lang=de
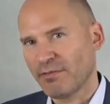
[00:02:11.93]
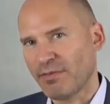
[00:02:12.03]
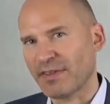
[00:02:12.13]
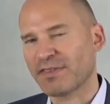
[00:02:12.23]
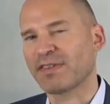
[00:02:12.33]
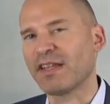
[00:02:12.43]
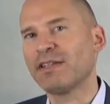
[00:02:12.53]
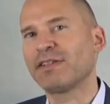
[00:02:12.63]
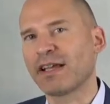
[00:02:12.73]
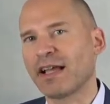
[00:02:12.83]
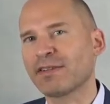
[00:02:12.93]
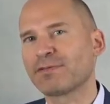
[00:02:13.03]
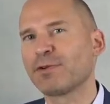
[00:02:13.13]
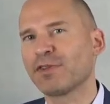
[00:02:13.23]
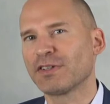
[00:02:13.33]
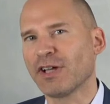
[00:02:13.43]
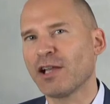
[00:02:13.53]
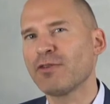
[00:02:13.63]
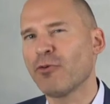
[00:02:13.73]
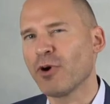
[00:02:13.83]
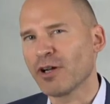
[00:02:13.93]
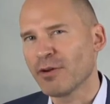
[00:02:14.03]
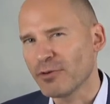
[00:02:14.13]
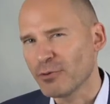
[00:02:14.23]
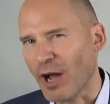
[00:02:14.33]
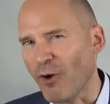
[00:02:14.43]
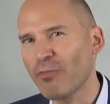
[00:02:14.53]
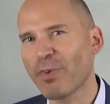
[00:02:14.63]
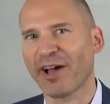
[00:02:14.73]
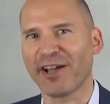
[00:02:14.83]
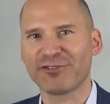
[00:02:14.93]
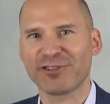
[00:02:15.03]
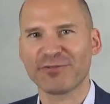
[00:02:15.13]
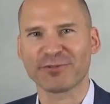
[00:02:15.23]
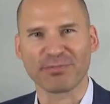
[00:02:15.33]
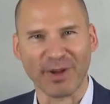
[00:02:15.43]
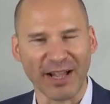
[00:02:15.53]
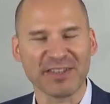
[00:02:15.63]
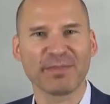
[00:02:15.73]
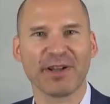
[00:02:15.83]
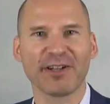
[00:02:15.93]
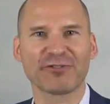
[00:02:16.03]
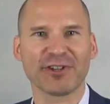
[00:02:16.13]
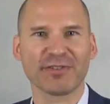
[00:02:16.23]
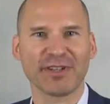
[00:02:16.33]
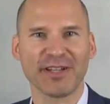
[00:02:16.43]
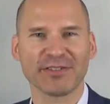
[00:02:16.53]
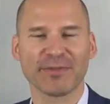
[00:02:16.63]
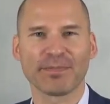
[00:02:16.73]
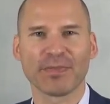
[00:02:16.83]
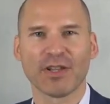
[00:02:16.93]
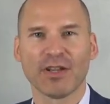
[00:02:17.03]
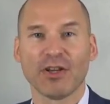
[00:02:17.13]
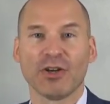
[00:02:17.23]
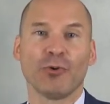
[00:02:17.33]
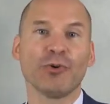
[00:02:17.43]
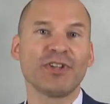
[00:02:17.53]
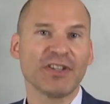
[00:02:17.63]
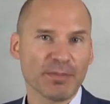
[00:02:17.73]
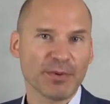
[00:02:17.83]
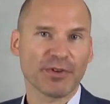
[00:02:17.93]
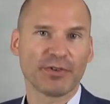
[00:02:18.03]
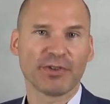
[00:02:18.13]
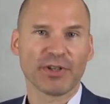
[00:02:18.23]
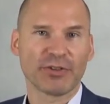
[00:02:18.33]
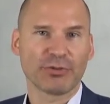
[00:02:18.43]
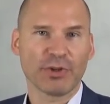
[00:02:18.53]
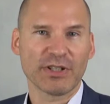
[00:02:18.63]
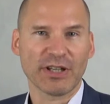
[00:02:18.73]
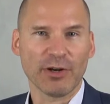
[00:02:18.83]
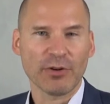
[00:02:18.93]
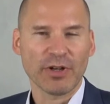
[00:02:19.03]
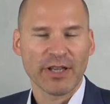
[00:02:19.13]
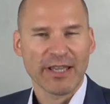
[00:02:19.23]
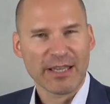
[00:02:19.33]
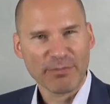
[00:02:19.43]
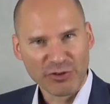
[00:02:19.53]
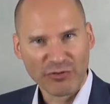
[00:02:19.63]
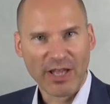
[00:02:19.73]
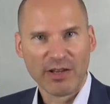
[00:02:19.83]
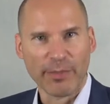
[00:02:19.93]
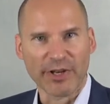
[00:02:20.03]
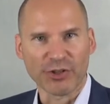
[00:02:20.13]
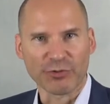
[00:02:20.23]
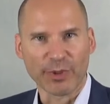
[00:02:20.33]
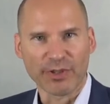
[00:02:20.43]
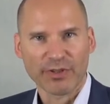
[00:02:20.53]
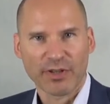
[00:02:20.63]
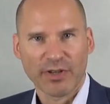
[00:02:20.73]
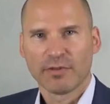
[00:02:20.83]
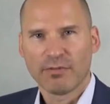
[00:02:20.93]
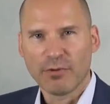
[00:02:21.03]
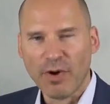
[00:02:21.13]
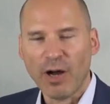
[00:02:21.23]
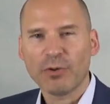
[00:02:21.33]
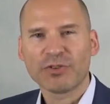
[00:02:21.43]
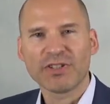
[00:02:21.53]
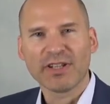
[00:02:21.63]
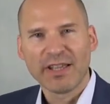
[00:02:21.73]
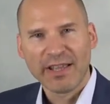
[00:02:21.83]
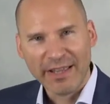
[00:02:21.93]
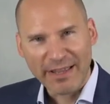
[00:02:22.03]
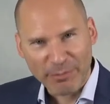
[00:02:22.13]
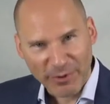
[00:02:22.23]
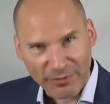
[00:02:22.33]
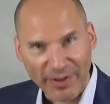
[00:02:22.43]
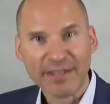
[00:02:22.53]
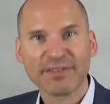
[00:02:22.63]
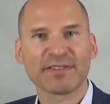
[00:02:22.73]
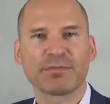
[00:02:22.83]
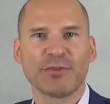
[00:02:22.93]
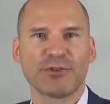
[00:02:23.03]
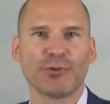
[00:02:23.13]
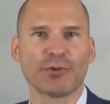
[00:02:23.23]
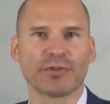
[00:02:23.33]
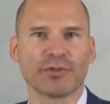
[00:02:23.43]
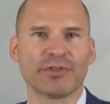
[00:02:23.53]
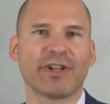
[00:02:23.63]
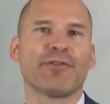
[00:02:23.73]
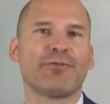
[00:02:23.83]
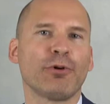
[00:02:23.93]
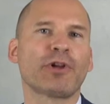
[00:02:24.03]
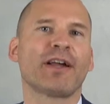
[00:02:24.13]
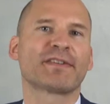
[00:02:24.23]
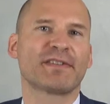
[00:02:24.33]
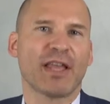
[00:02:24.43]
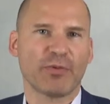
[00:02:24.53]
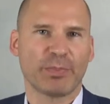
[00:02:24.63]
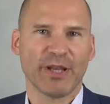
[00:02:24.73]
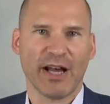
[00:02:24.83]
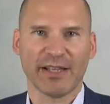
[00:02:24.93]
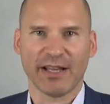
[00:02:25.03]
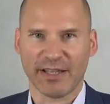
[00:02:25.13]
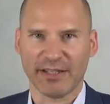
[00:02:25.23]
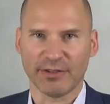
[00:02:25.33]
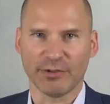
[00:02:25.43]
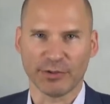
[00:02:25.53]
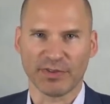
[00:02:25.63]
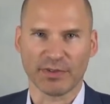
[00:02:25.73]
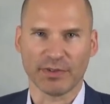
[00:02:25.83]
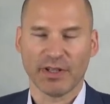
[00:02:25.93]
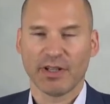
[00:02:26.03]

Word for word: Was sendet der Gast für Signale, wo er Kaufbereitschaft und Preisbereitschaft hat? Und insbesondere natürlich auch im Beschwerdemanagement, wo wir auch die bewährtesten Methoden der erfolgreichsten FBI-Agenten nutzen,